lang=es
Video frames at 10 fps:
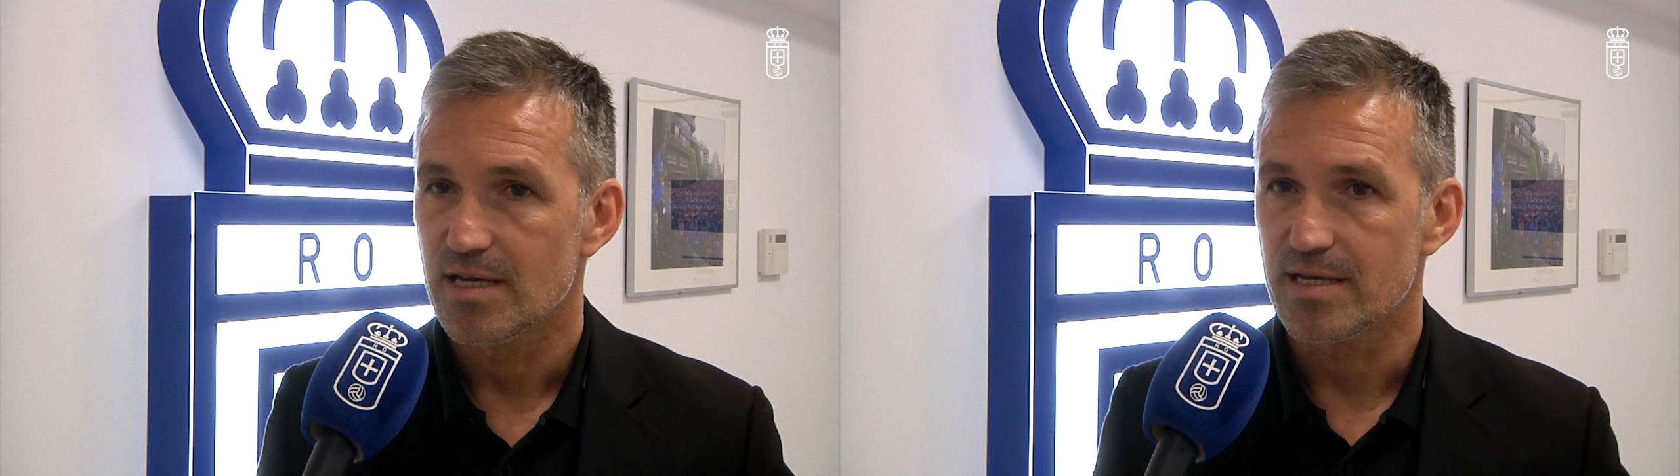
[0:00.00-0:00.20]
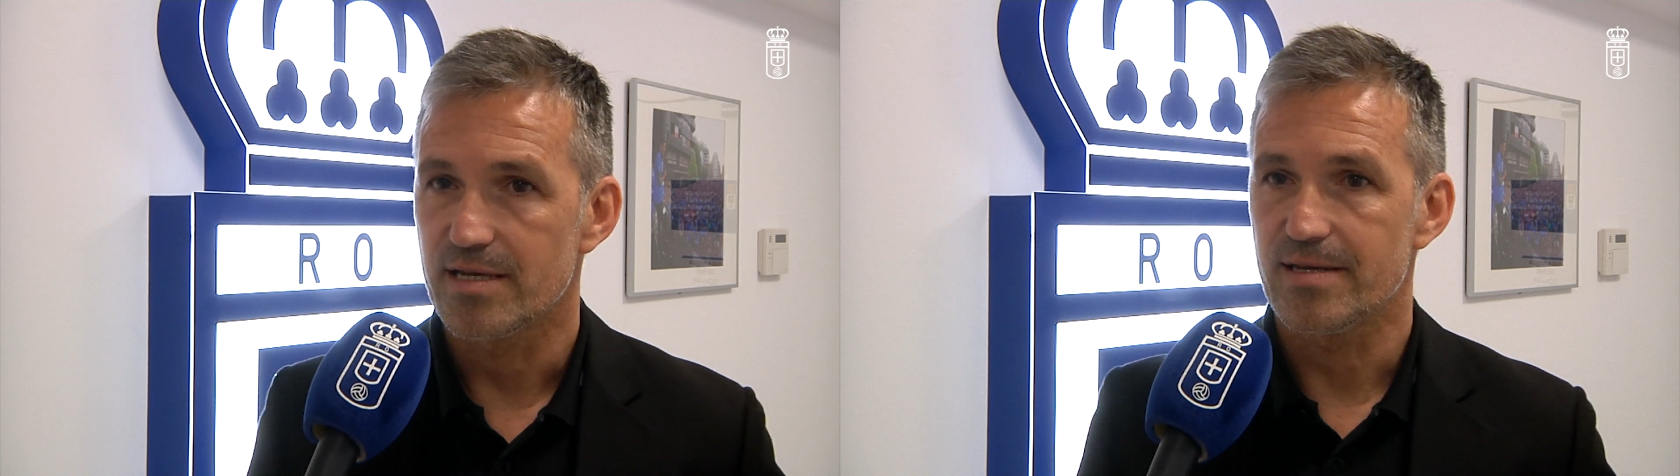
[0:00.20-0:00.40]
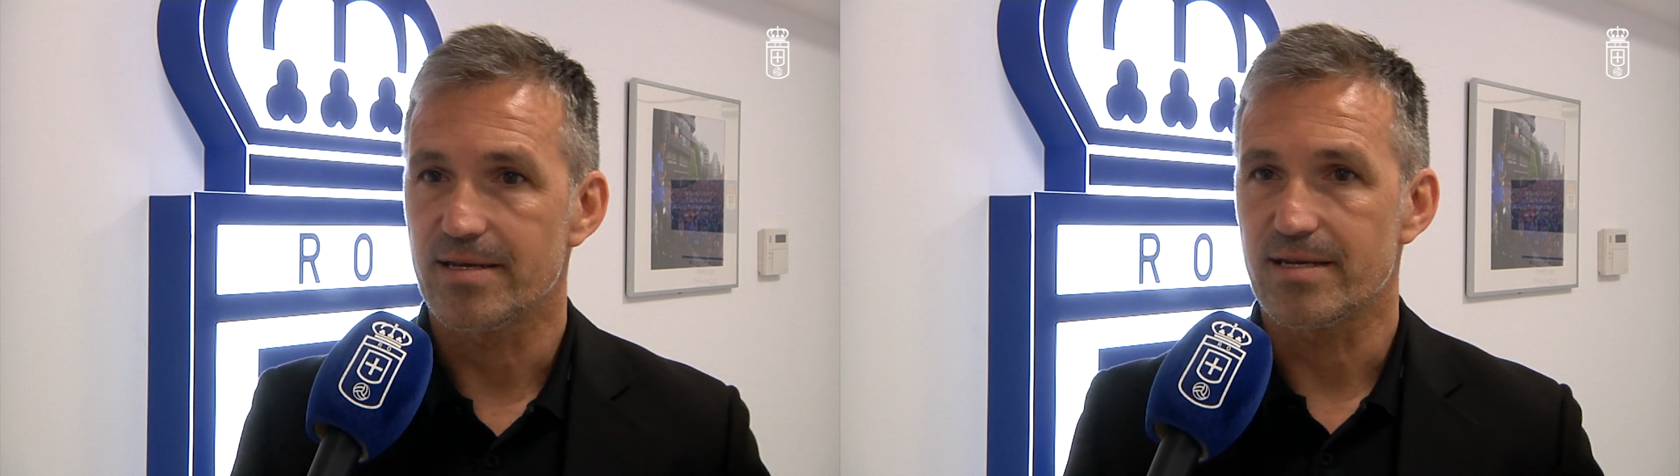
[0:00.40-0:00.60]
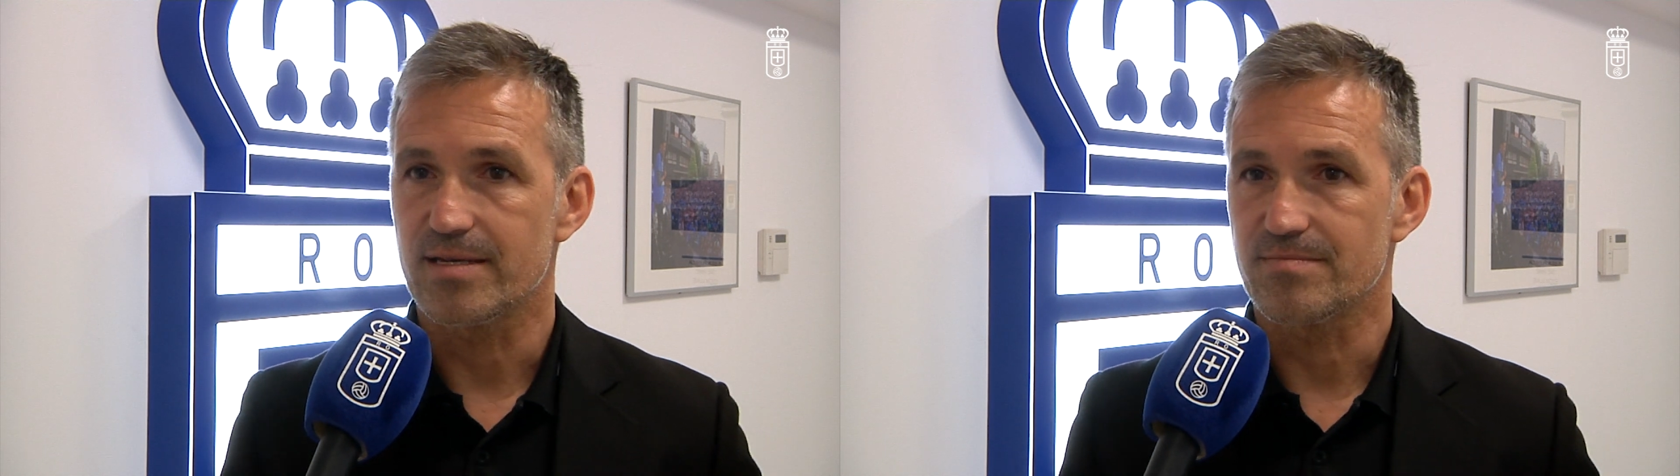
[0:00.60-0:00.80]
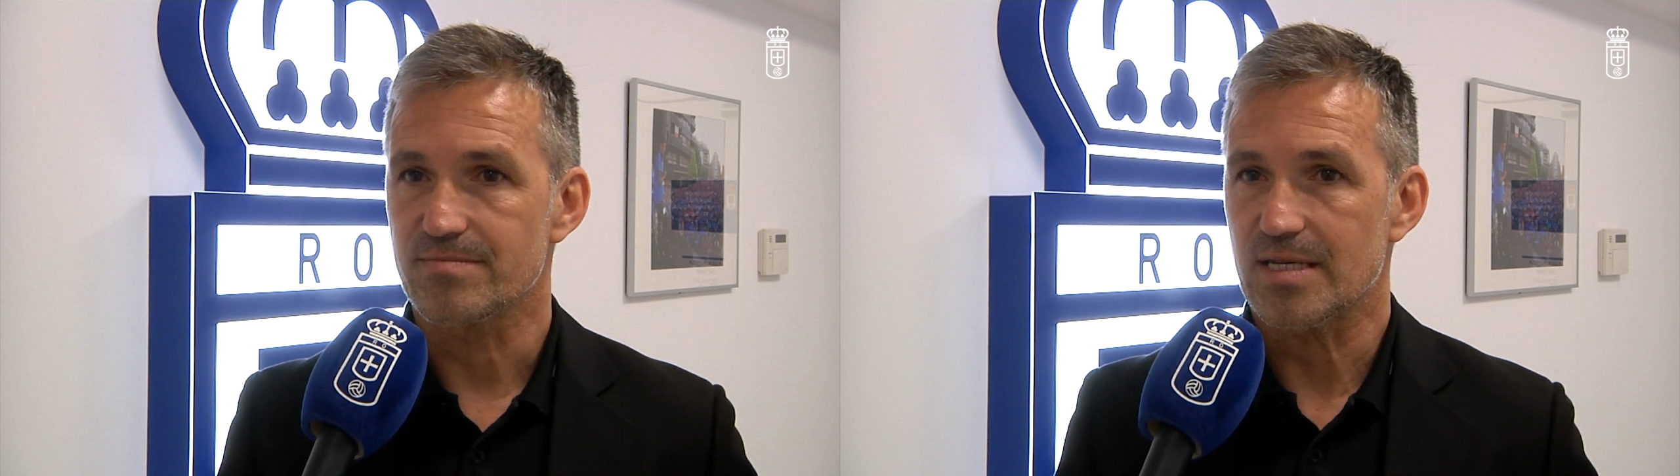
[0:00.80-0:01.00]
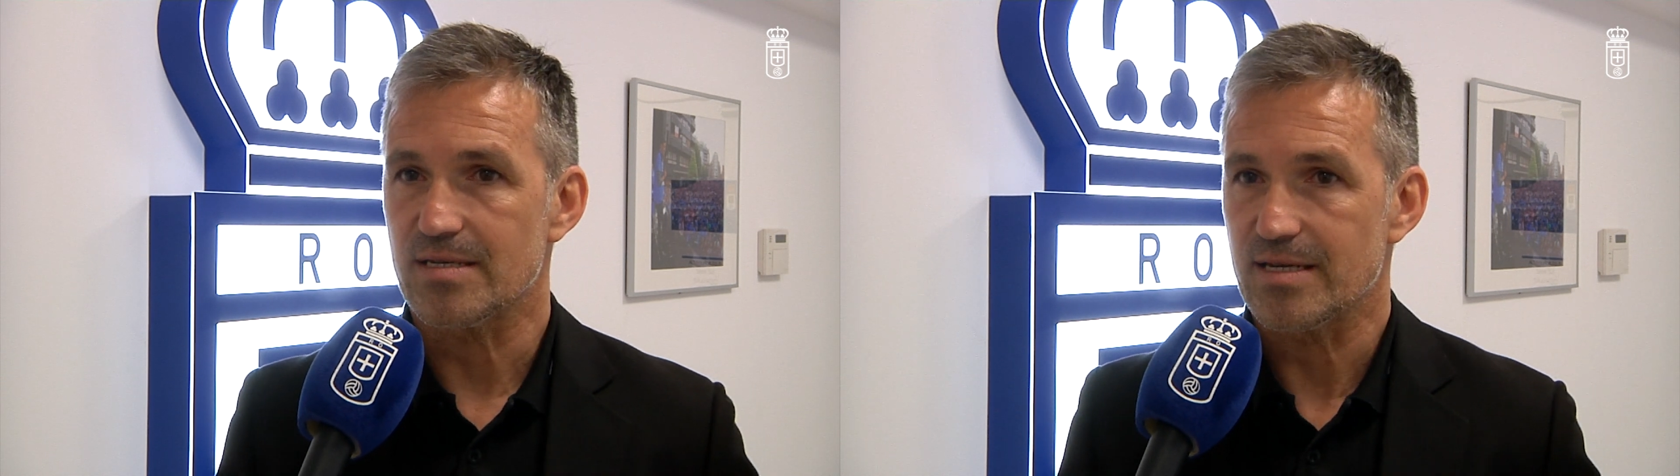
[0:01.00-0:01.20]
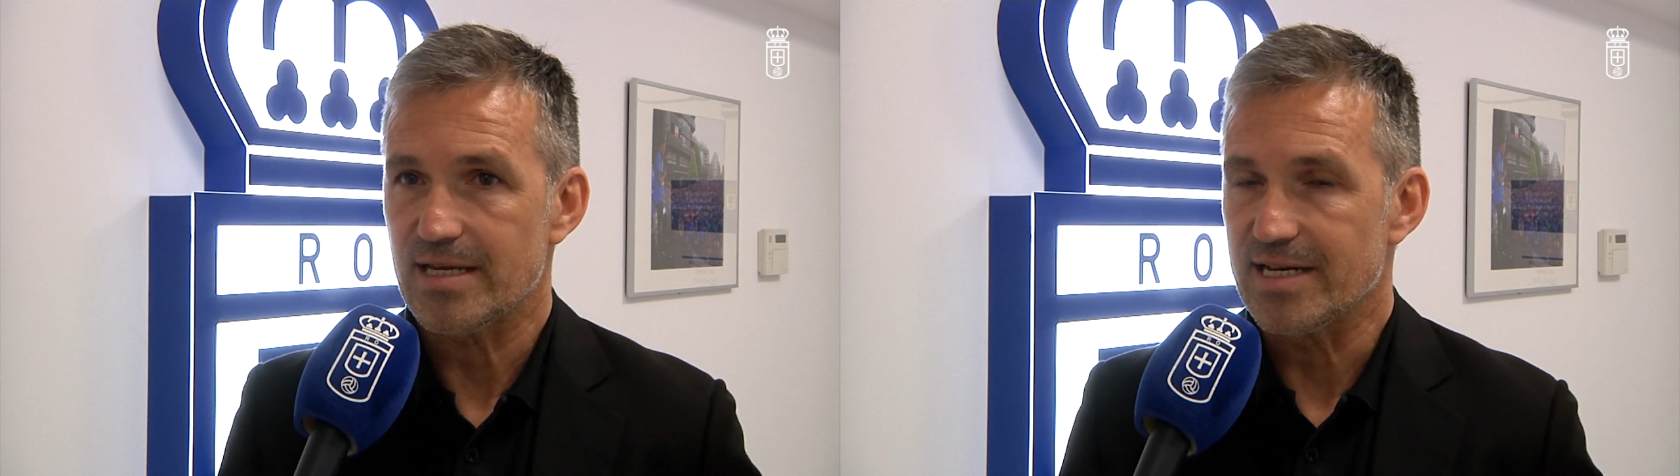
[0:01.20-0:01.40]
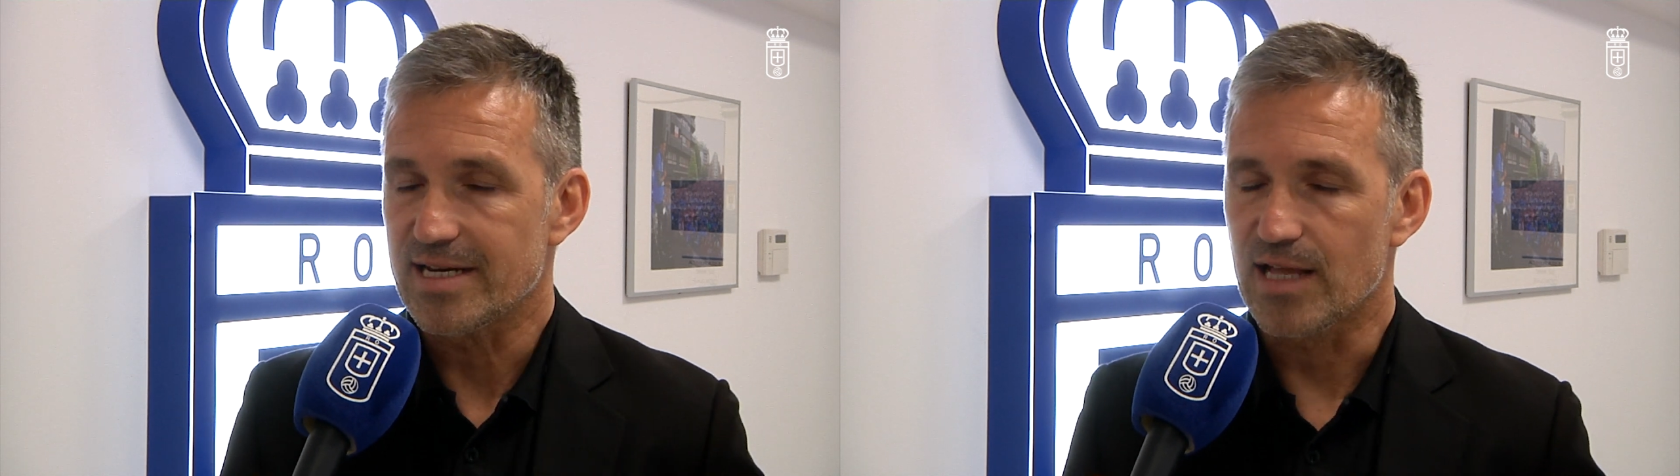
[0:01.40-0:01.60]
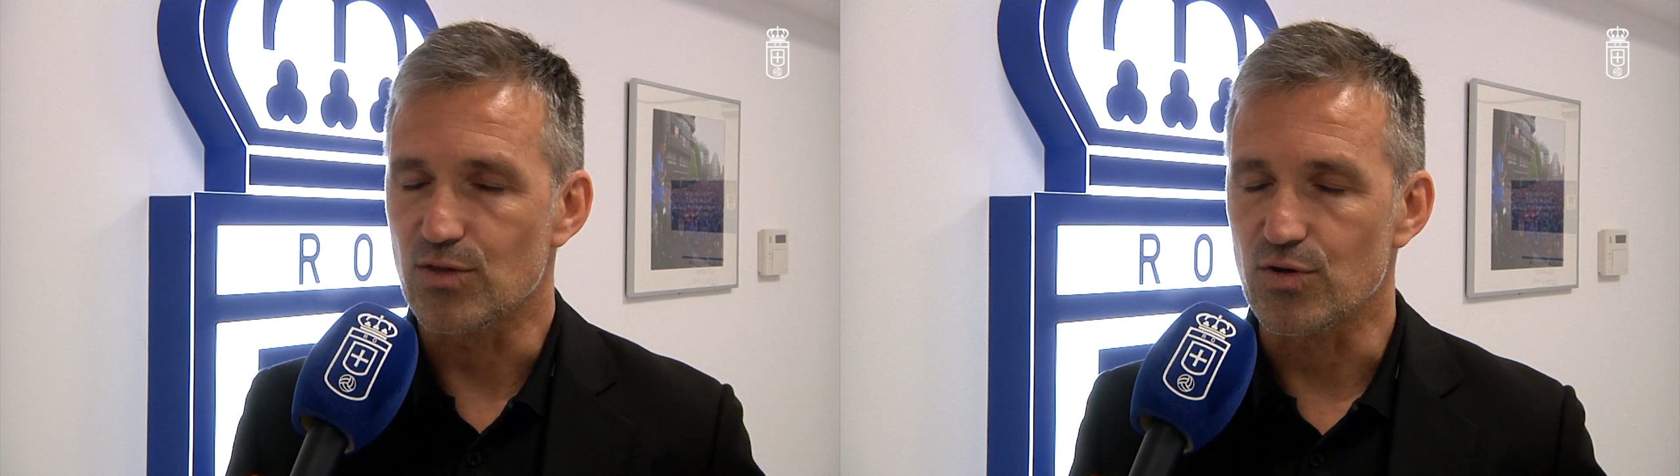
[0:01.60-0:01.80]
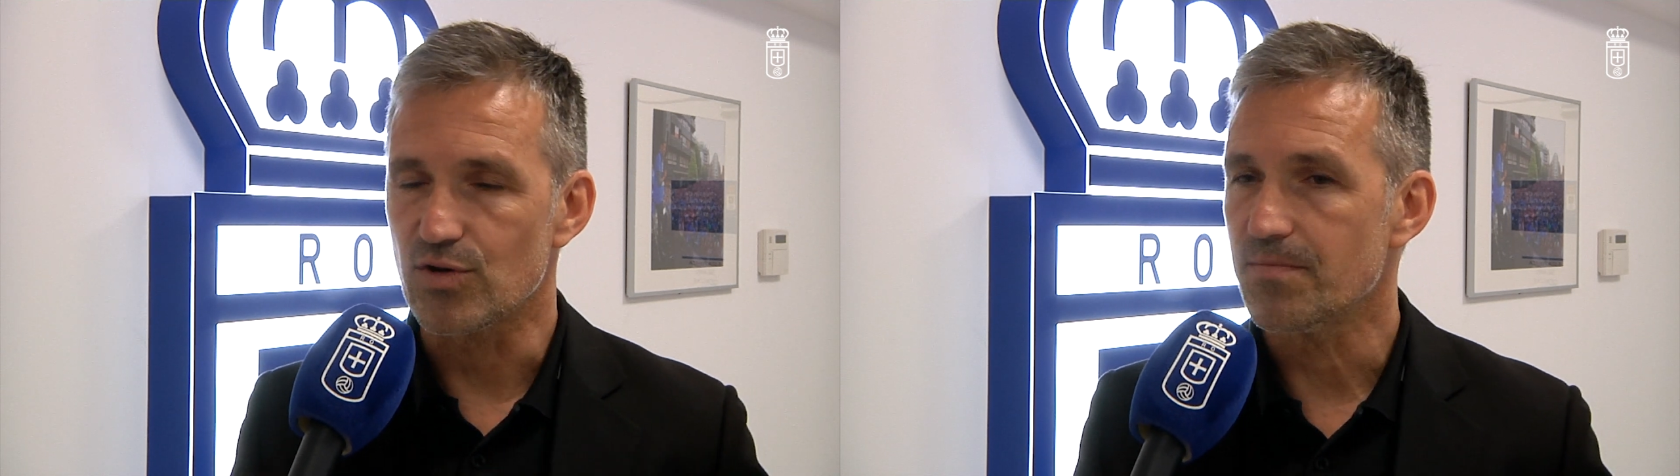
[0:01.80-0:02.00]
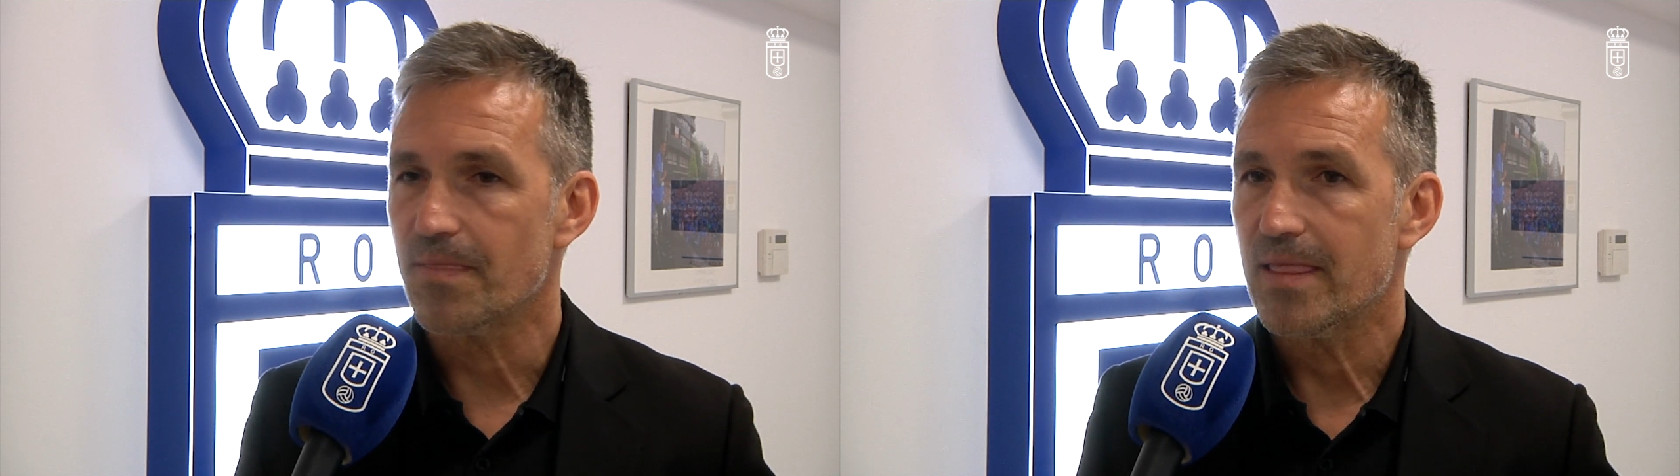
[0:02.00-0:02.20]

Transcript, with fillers: eh, generando. ¿no?